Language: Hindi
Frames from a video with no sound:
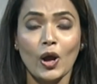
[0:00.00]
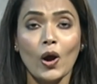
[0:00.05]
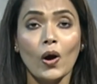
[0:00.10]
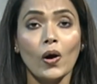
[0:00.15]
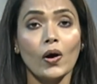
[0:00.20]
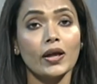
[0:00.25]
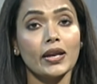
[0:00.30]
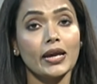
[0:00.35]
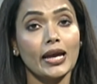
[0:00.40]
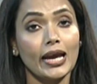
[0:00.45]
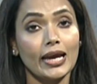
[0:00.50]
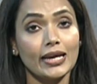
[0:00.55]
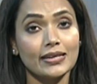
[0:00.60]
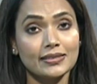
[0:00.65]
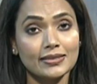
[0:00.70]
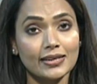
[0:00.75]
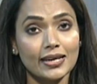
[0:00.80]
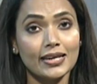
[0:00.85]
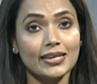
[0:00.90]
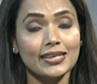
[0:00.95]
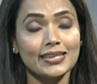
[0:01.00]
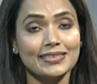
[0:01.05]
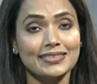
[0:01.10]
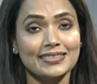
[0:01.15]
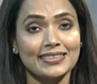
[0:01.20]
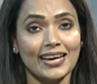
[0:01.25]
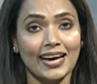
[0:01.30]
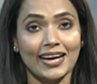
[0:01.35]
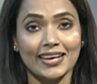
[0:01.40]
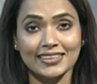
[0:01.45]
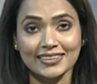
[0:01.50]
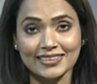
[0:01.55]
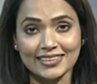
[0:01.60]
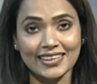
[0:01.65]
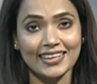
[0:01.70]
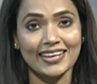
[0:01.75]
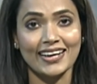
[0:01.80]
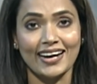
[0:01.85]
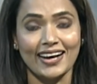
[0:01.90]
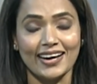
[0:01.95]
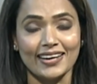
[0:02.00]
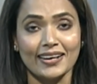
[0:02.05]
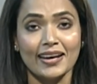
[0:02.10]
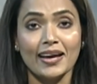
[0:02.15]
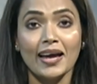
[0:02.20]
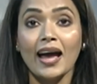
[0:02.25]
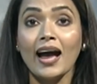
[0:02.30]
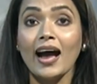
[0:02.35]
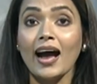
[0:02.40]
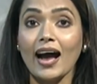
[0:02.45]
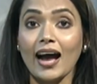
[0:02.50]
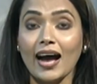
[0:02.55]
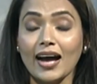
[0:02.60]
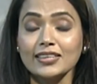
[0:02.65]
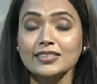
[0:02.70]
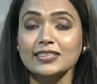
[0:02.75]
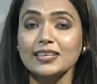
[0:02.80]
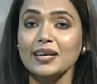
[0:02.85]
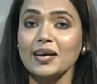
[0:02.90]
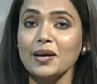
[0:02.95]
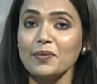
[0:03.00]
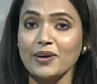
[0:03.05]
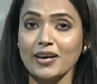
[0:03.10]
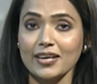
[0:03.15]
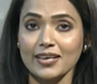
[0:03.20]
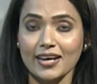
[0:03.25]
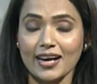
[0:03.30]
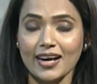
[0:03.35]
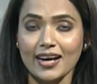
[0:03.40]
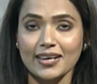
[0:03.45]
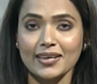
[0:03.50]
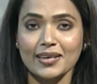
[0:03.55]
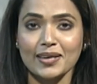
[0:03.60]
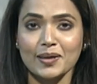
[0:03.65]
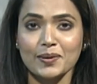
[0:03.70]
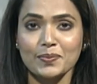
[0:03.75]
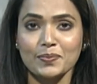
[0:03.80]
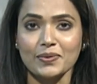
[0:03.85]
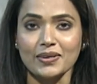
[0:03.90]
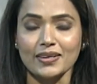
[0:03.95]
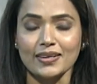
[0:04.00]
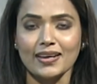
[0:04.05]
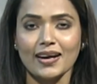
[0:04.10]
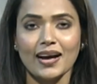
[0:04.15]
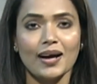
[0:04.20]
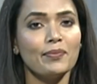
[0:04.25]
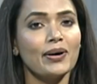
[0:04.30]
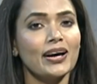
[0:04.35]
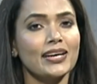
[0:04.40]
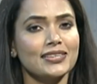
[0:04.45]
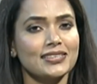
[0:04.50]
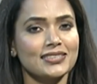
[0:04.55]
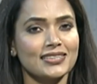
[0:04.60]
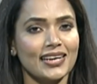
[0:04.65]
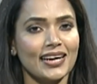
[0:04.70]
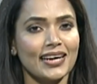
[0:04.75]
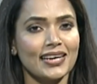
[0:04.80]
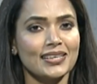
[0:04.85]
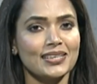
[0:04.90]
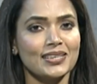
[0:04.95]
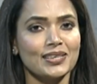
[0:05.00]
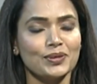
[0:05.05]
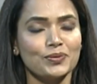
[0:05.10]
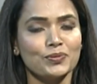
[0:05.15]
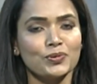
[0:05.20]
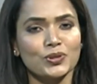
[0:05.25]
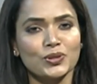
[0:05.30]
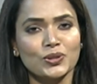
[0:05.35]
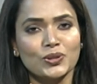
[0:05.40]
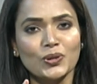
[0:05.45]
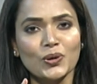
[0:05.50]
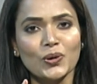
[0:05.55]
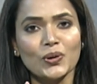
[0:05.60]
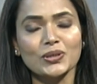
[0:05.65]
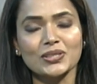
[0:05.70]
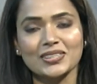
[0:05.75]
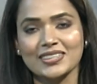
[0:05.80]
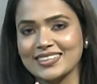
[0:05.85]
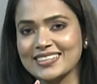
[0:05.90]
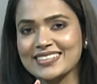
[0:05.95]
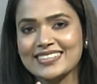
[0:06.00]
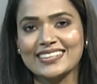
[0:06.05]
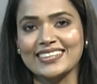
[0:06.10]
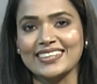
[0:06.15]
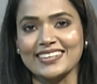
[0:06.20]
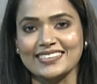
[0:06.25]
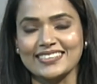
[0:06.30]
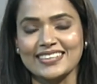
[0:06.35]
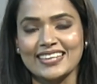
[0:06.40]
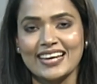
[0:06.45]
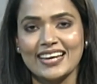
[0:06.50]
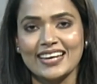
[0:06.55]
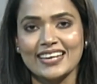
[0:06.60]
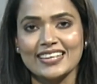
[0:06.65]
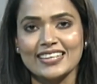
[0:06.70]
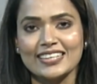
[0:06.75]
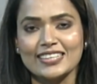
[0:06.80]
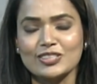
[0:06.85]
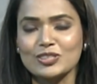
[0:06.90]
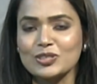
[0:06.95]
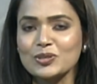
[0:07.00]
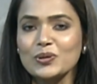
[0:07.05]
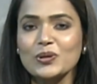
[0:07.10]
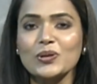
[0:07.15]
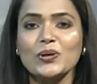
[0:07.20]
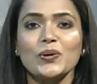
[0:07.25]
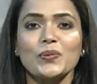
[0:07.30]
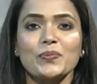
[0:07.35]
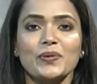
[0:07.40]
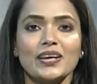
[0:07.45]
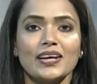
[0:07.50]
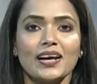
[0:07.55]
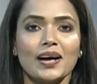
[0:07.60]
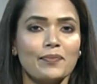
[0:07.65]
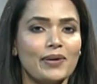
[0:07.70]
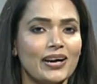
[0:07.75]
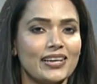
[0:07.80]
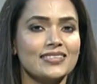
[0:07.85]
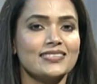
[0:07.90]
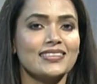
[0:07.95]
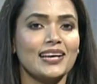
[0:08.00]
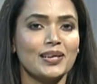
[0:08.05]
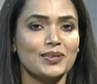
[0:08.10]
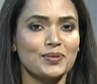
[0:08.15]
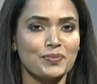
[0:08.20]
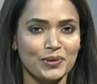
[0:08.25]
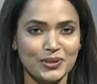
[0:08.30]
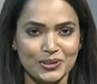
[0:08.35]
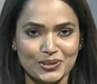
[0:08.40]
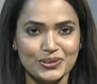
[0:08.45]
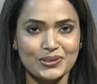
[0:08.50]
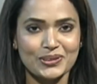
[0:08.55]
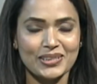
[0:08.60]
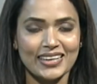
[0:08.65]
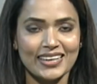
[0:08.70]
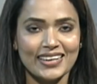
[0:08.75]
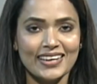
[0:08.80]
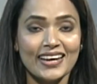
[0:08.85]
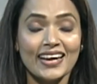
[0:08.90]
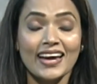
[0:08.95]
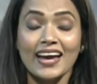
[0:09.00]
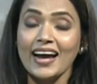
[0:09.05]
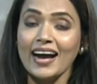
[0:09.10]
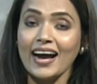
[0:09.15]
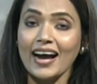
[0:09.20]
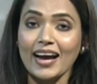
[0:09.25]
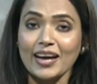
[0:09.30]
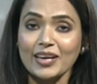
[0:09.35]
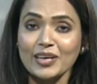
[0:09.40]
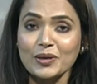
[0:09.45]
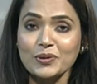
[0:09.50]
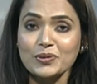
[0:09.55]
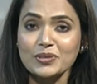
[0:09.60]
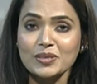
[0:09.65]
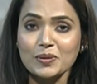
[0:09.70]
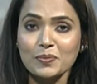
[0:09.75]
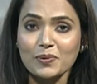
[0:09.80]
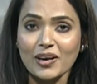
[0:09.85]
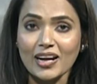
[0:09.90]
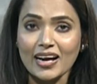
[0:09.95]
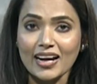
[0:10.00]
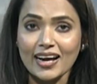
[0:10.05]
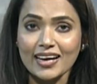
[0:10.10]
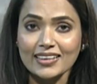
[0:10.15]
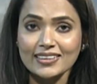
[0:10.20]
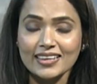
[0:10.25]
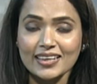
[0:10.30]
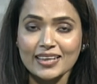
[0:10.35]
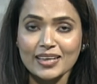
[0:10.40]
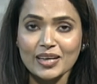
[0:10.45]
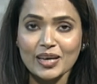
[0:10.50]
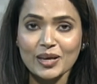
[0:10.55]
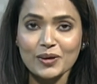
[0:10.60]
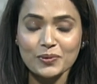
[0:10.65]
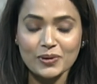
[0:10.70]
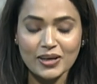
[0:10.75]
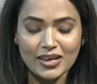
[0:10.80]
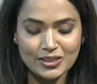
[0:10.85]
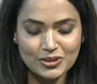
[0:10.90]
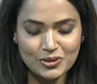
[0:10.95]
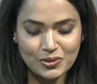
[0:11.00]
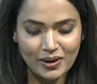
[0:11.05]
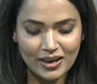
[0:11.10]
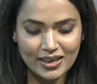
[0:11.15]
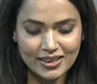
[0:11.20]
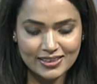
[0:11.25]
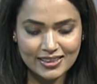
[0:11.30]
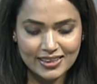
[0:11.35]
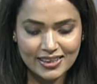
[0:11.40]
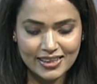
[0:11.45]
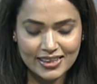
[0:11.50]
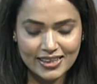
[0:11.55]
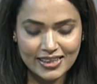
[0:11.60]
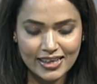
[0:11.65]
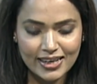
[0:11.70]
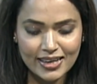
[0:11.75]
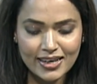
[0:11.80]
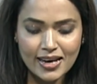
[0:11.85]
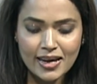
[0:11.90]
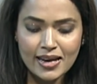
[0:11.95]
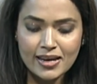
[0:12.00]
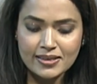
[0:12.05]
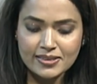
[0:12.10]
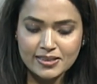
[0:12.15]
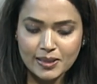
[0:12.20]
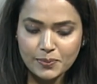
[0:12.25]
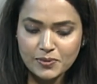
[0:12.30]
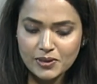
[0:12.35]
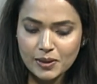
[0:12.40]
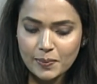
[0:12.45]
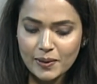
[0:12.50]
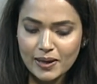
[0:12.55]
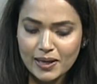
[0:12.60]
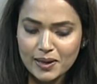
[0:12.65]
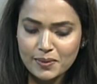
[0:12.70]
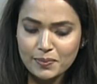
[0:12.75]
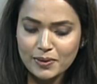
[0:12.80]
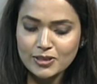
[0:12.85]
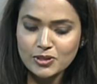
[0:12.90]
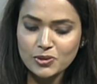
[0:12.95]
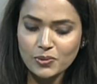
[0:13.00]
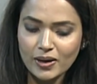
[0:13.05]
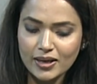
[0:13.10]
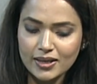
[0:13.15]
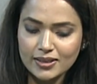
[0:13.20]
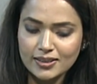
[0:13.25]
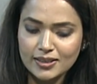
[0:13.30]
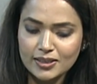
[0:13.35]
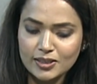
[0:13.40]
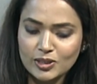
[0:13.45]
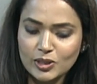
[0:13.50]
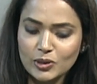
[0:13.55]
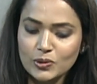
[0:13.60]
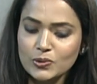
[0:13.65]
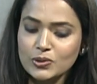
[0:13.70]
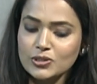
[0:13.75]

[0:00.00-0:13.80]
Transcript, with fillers: और ऐसे ही साहित्यकार आज के हमारे कार्यक्रम में हमारे शहर की वो दो शख्सियत स्टूडियो में हमारे साथ मौजूद हैं आइए उनसे मुलाकात करेंगे उनका स्वागत करेंगे सबसे पहले मैं स्वागत करती हूँ